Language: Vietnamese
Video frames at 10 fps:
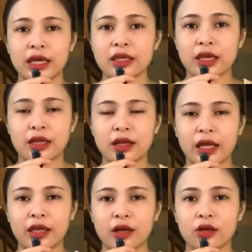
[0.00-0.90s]
Cái chị
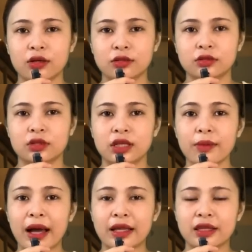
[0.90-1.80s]
này á,
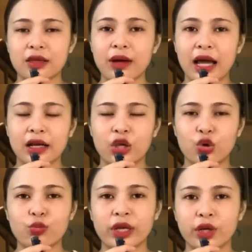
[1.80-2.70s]
cái bà chị ba này
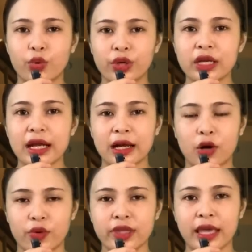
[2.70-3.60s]
cũng bị đuổi ra
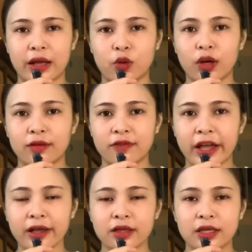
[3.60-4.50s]
khỏi nhà của anh
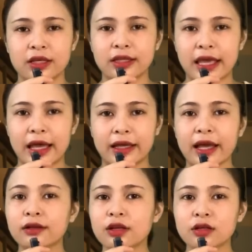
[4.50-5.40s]
Phát và
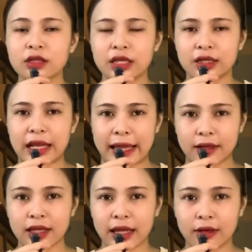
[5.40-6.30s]
cắt đứt liên lạc
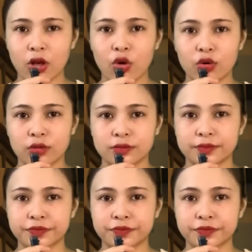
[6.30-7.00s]
với ảnh luôn.